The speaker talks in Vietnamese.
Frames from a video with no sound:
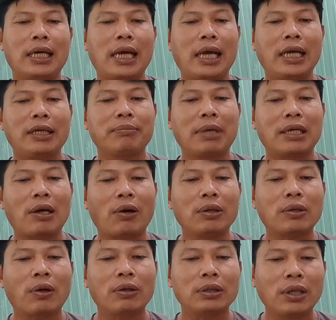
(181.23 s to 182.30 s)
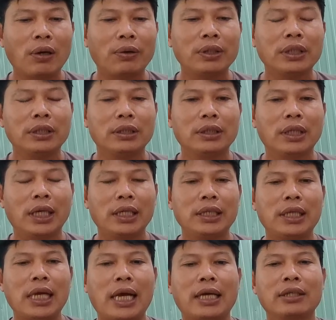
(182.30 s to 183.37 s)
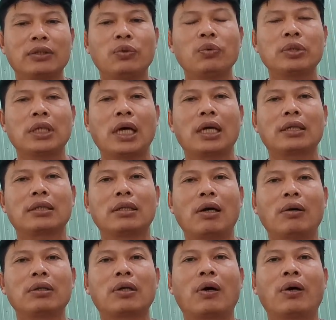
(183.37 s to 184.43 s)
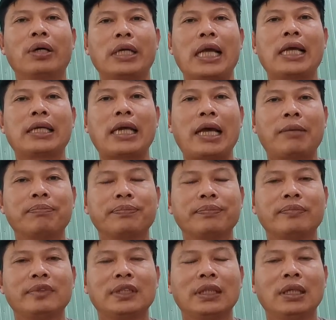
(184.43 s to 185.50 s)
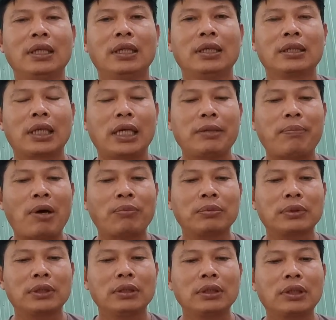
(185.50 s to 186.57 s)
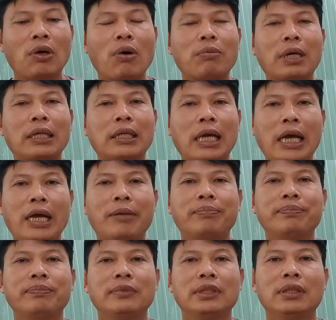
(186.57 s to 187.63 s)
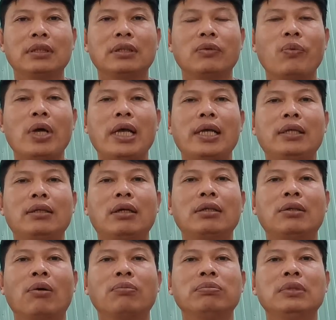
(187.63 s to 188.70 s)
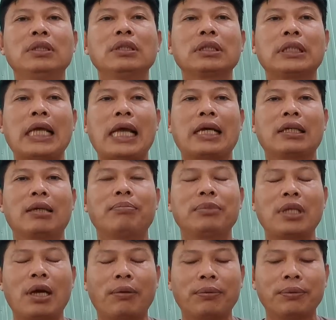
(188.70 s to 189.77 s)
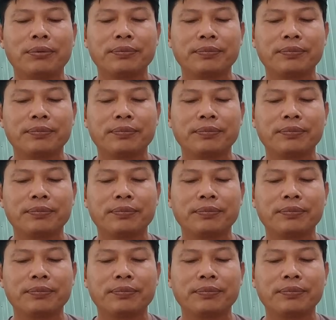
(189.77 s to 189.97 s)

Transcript: ai mà đổi con voi, hay vàng chú chợt đổi còi An Nam. Thấy bông tươi tốt anh ham, chừng quê nó rụng nước tràn năm châu.